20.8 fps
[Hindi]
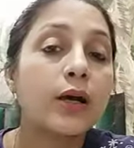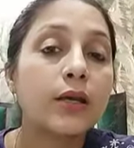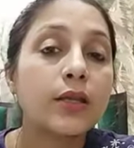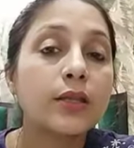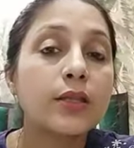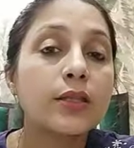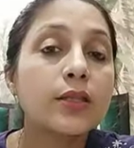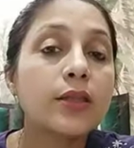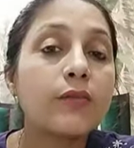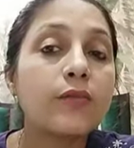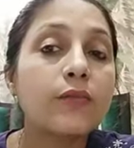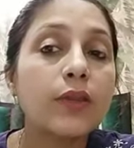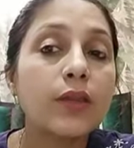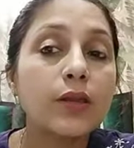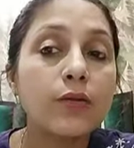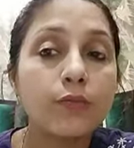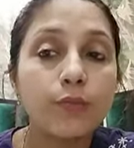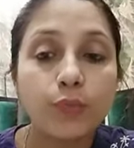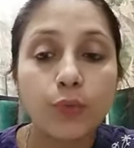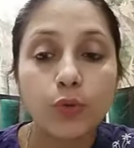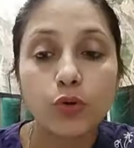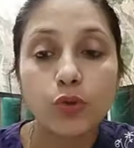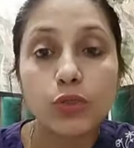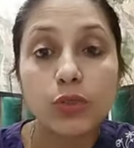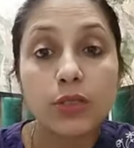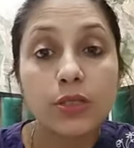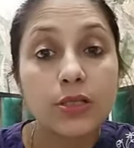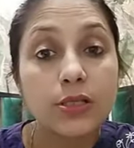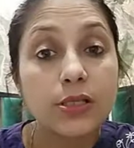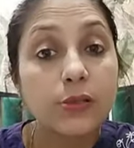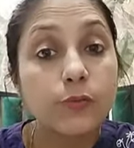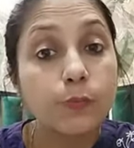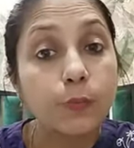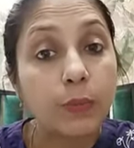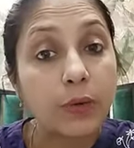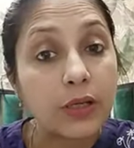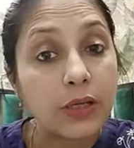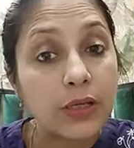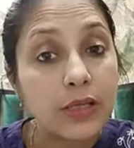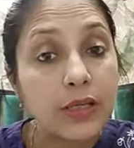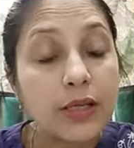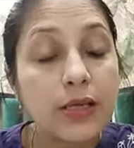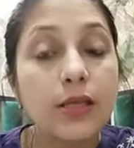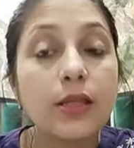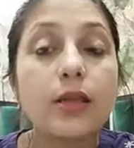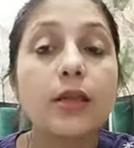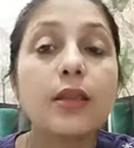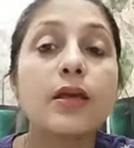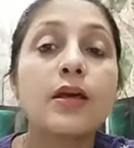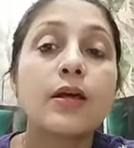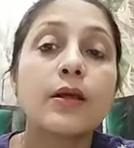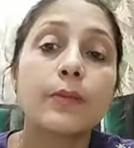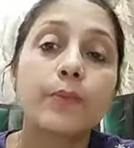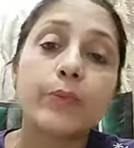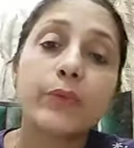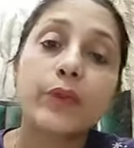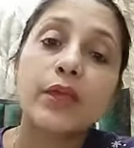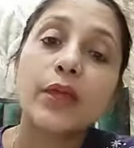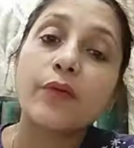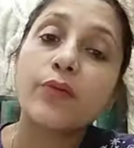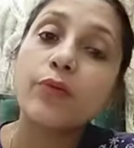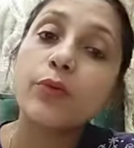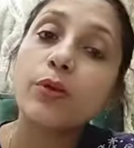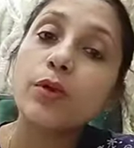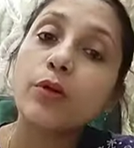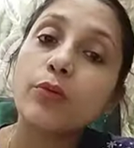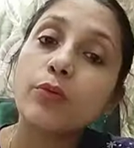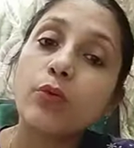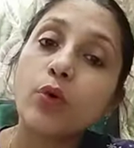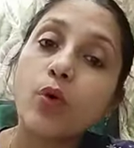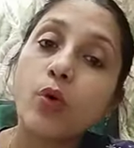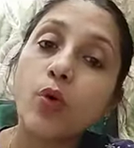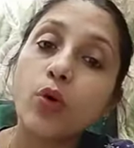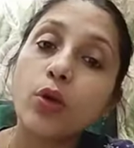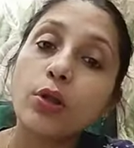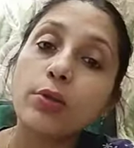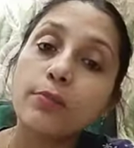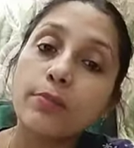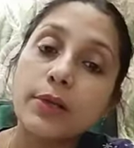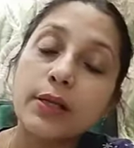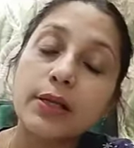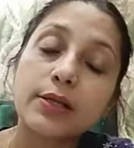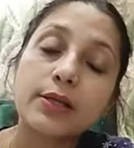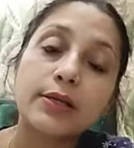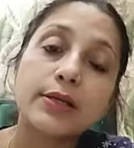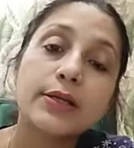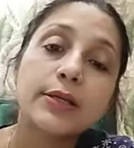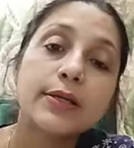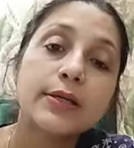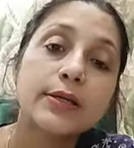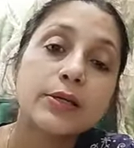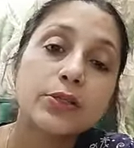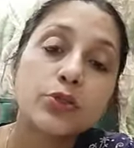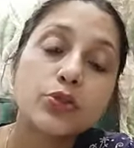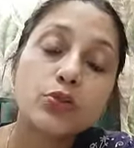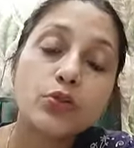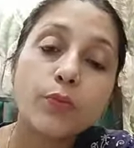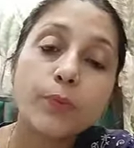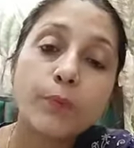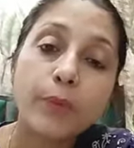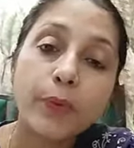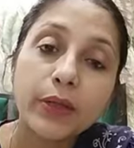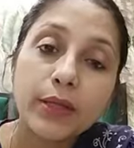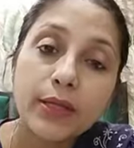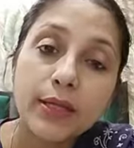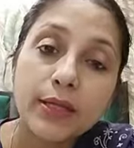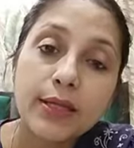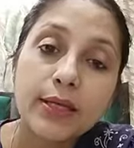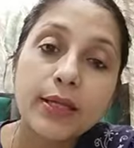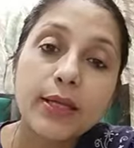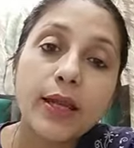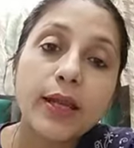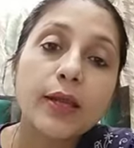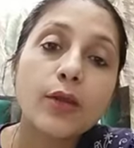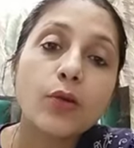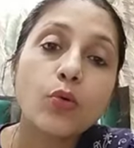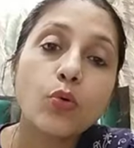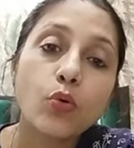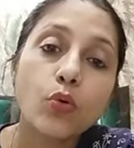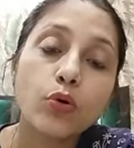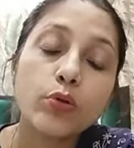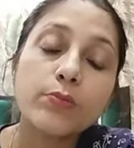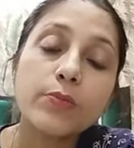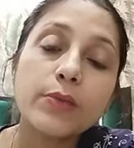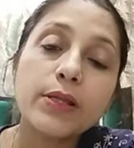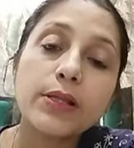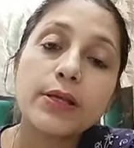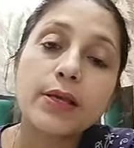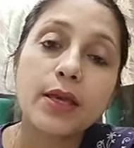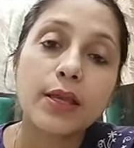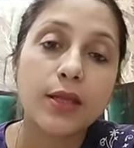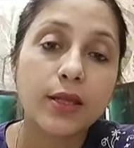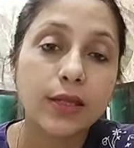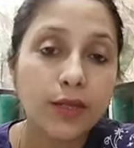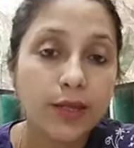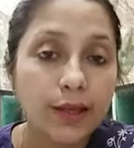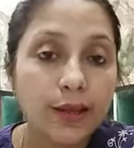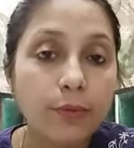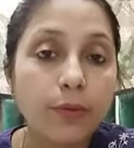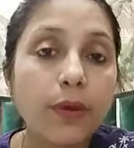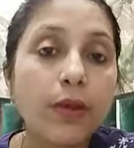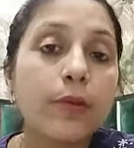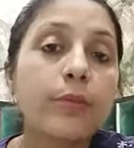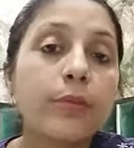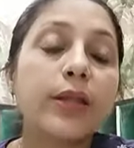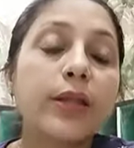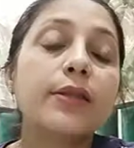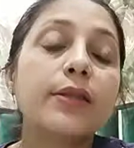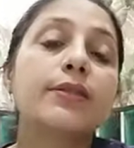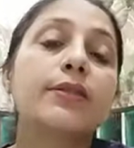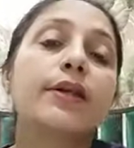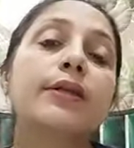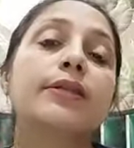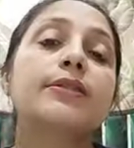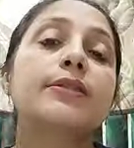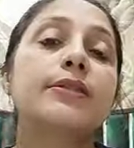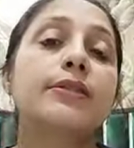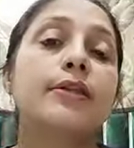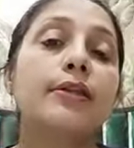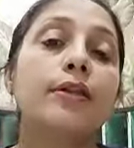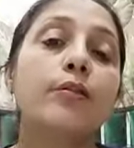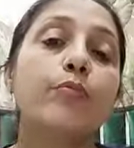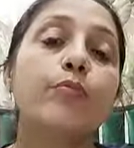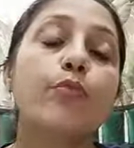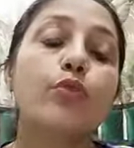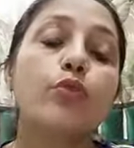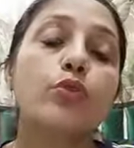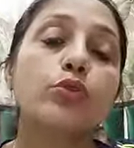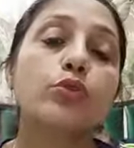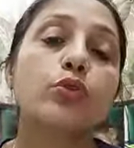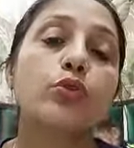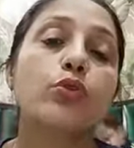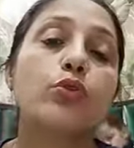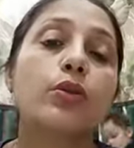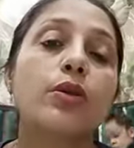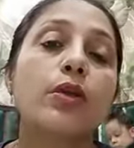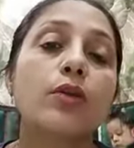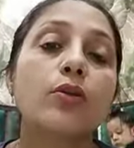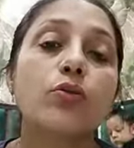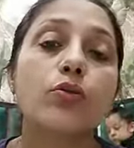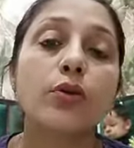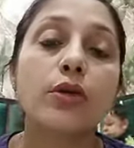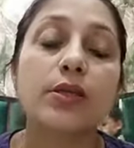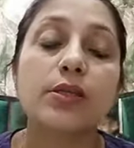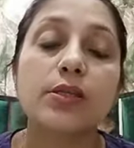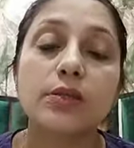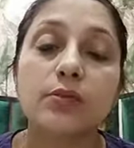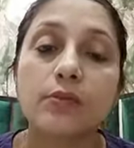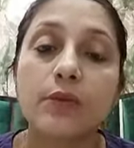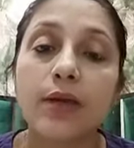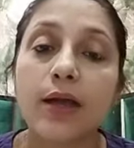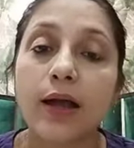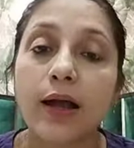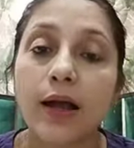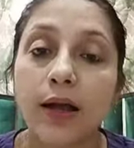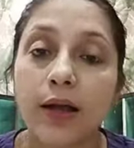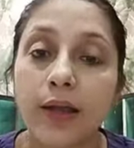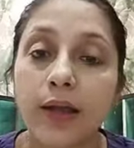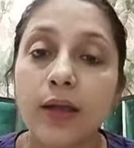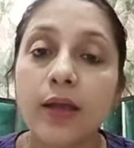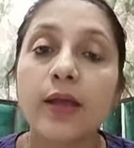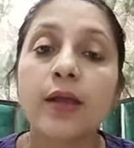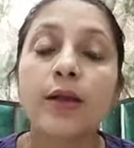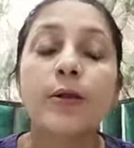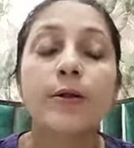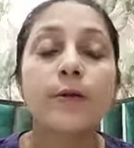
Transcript: अनदर वेरी इंपॉर्टेंट इज़ पनीर या फिर होल मिल्क जो पनीर एंड होल मिल्क है ना ये भी हमारी डाइट के लिए बहुत ज़रूरी है क्योंकि इसमें हाई